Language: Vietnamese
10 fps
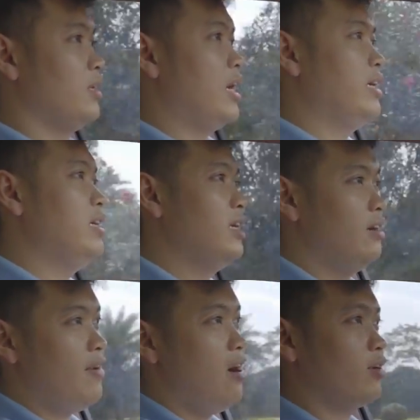ngay khi
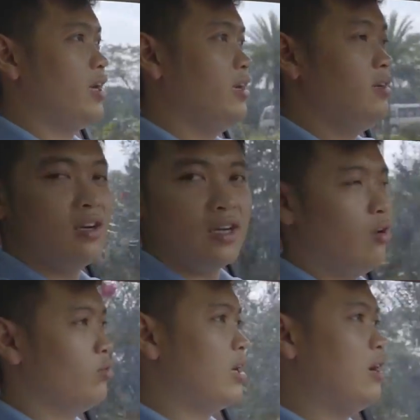ờ, vào cái đường đại
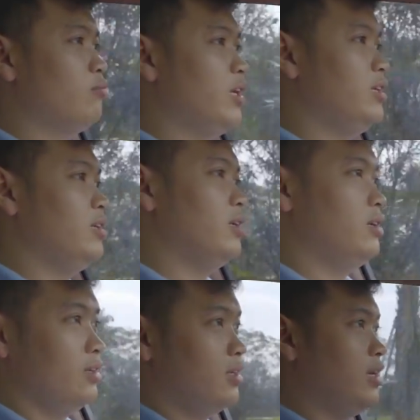lộ Thăng Long này thì
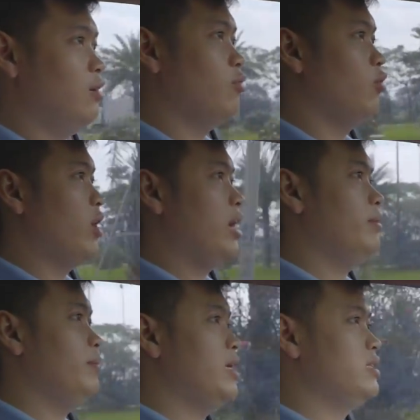cái đồng hồ head up
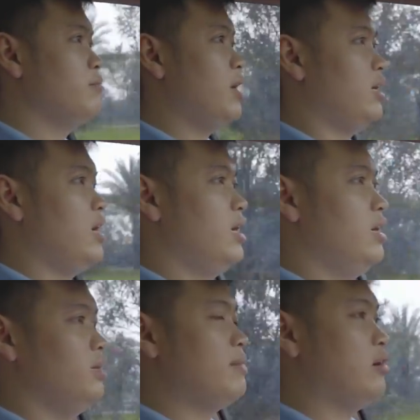display trước mặt
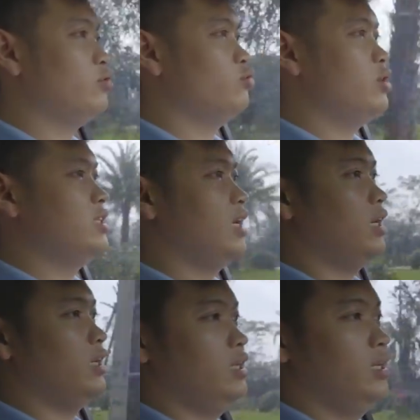đã báo cho Duy
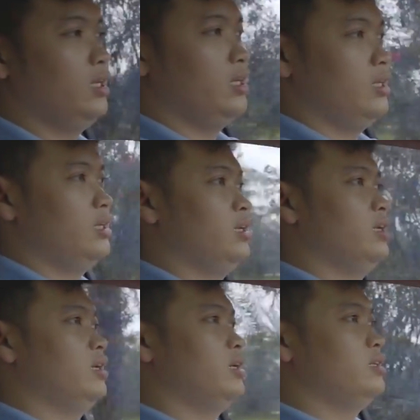rằng
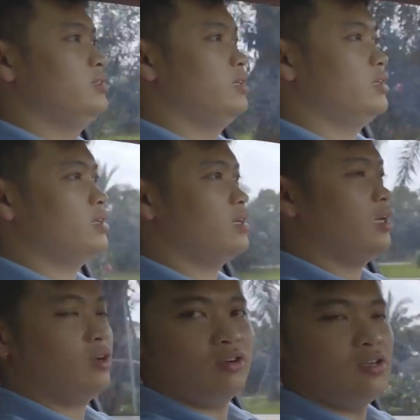chứ
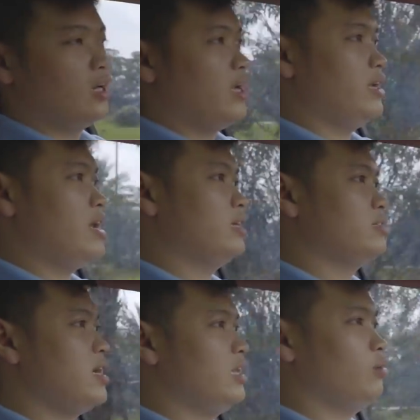cái con đường này đang
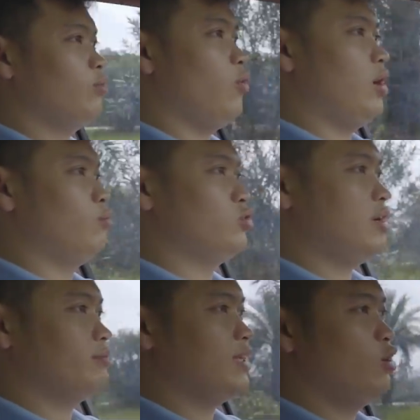giới hạn tốc độ là
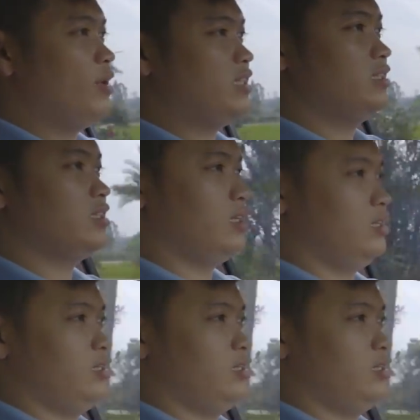100 km/h